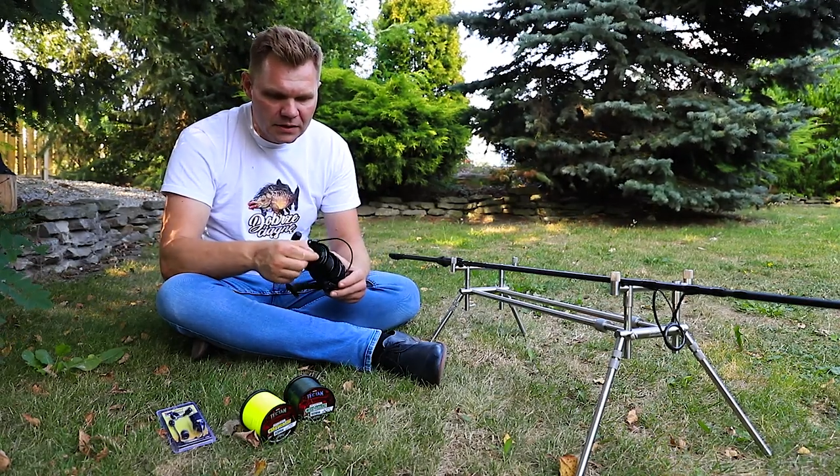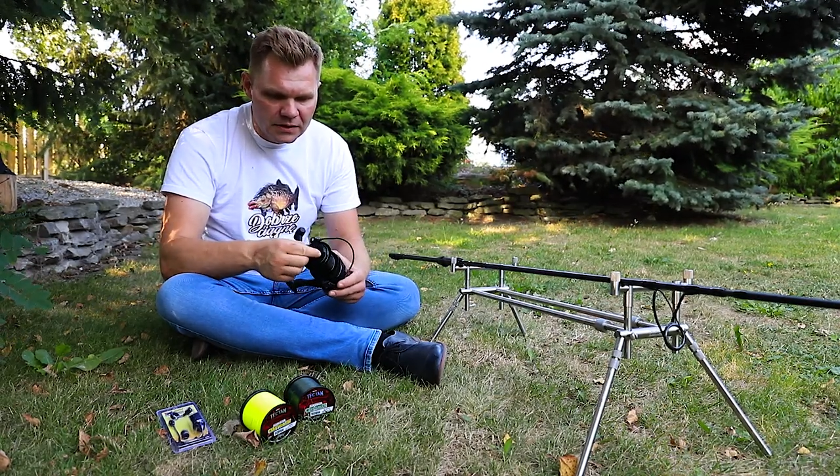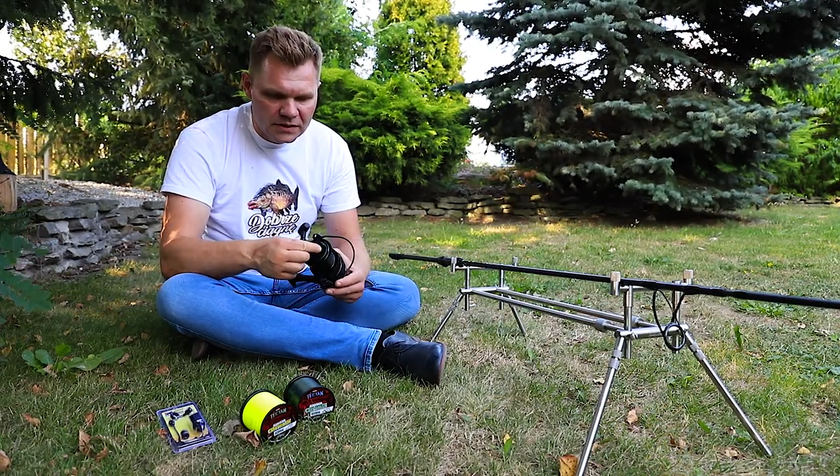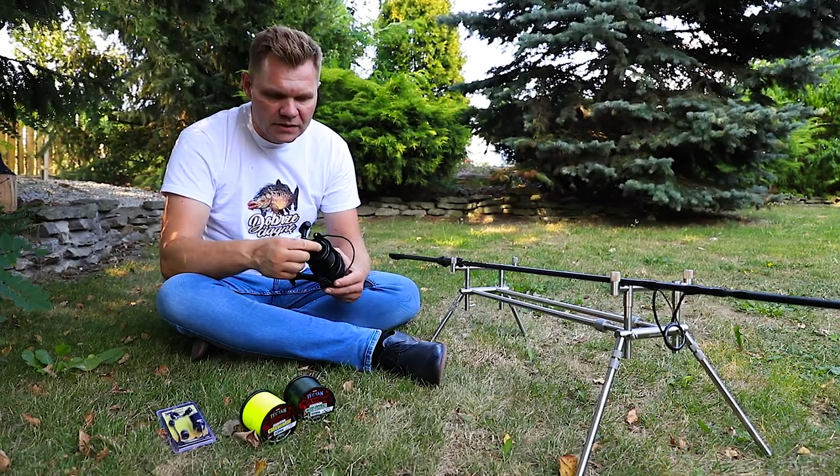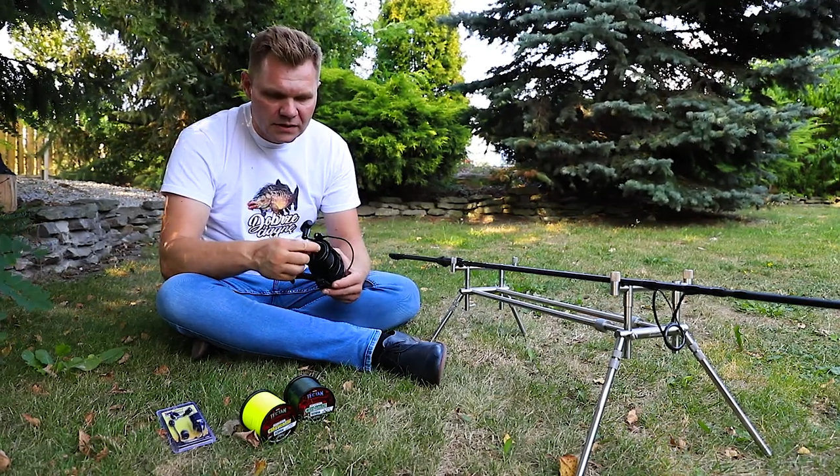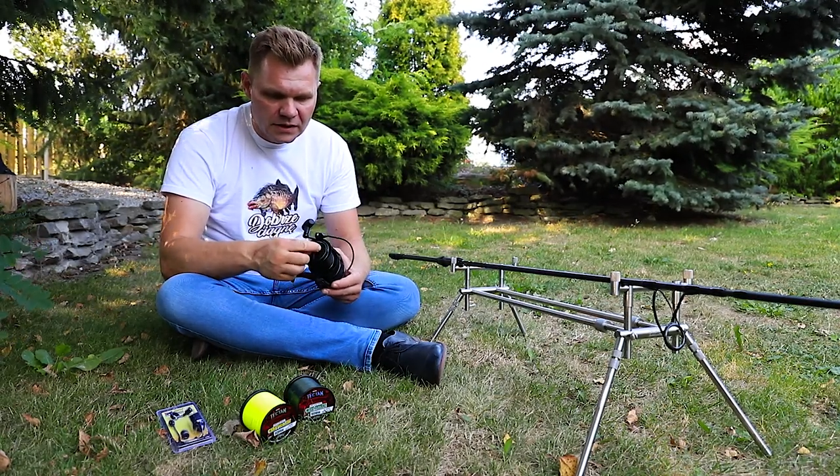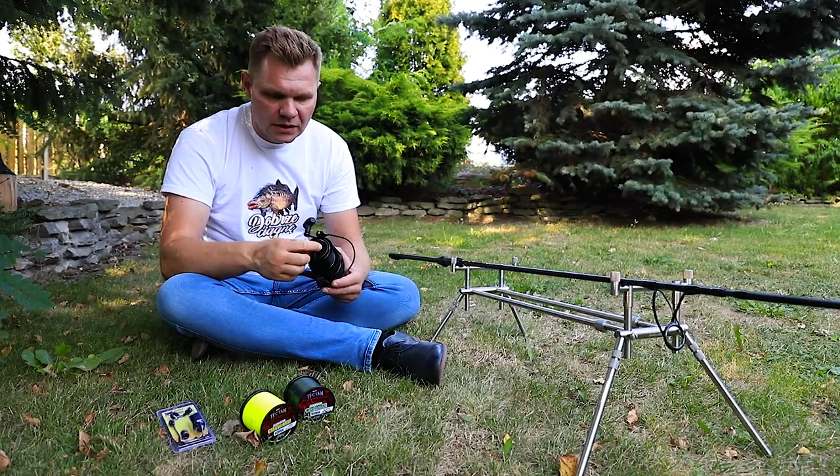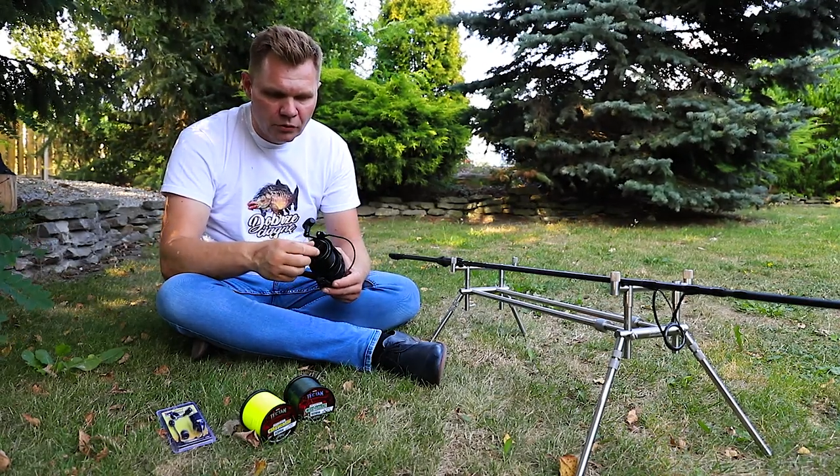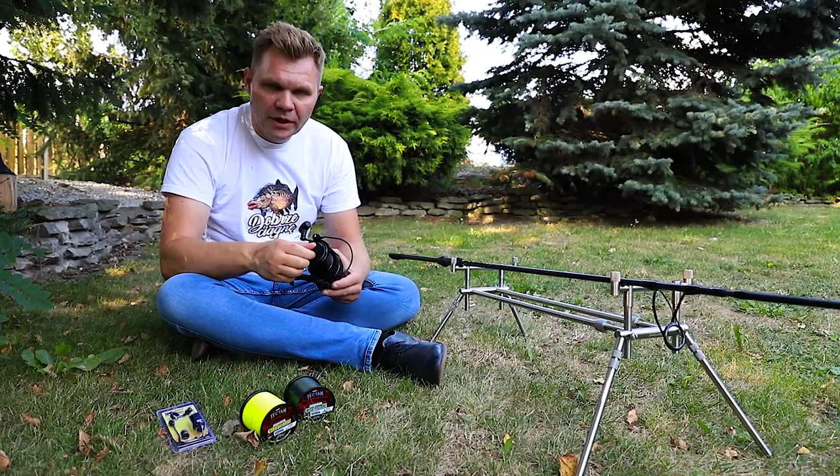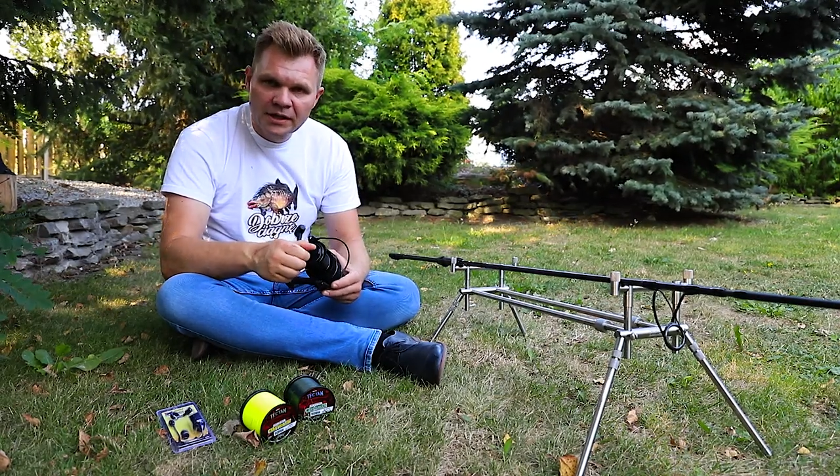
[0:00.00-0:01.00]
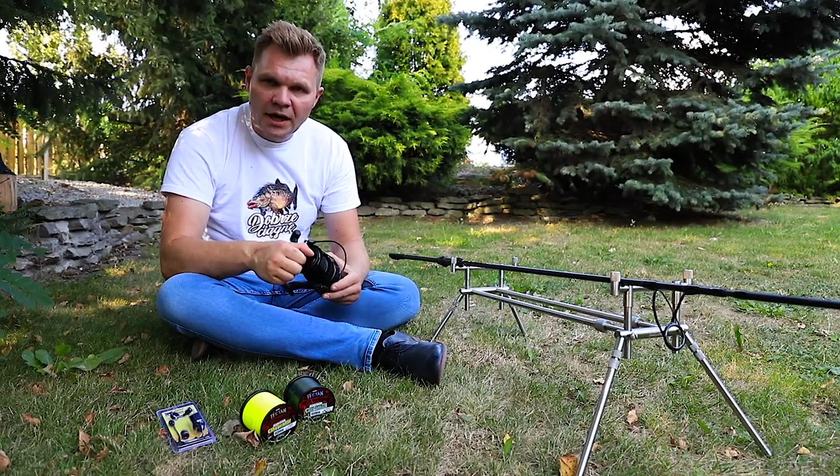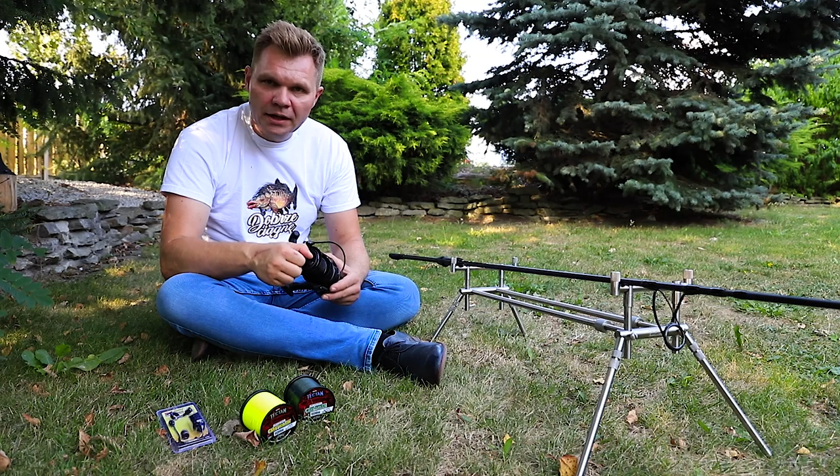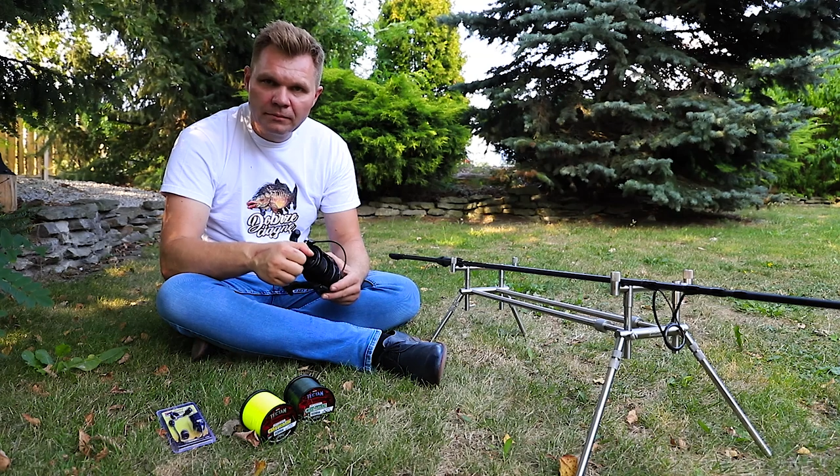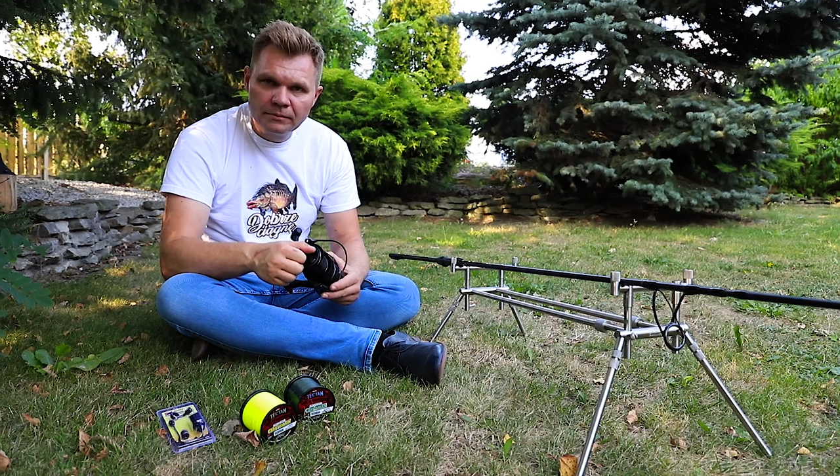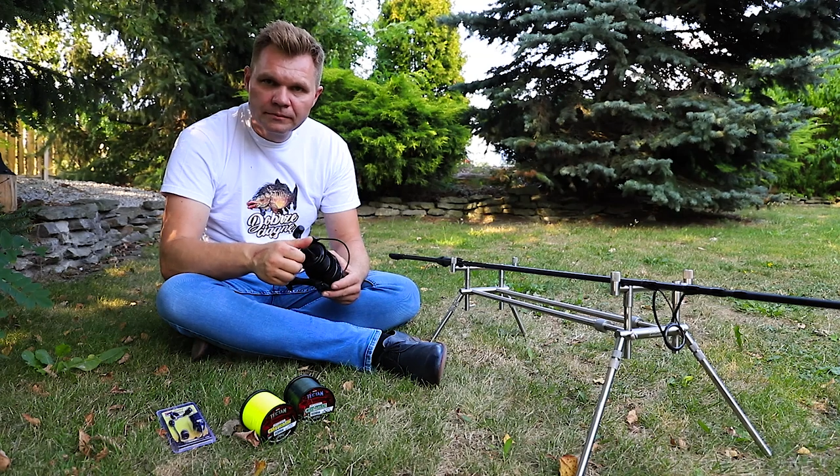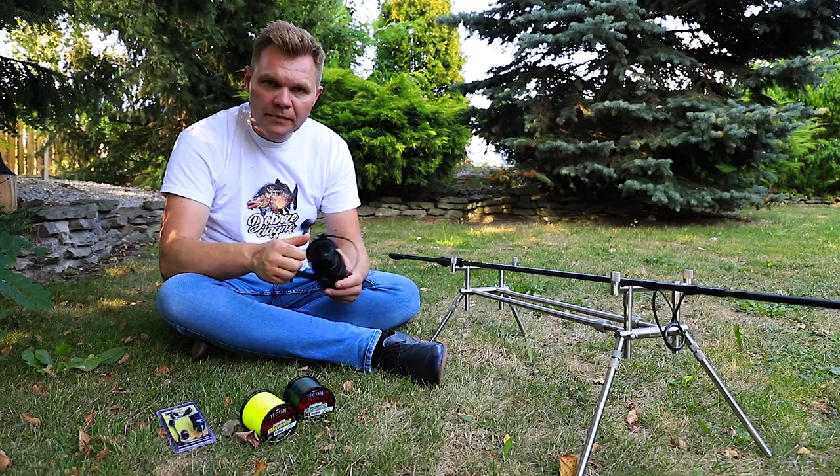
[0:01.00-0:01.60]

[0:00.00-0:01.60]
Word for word: z quick dragiem.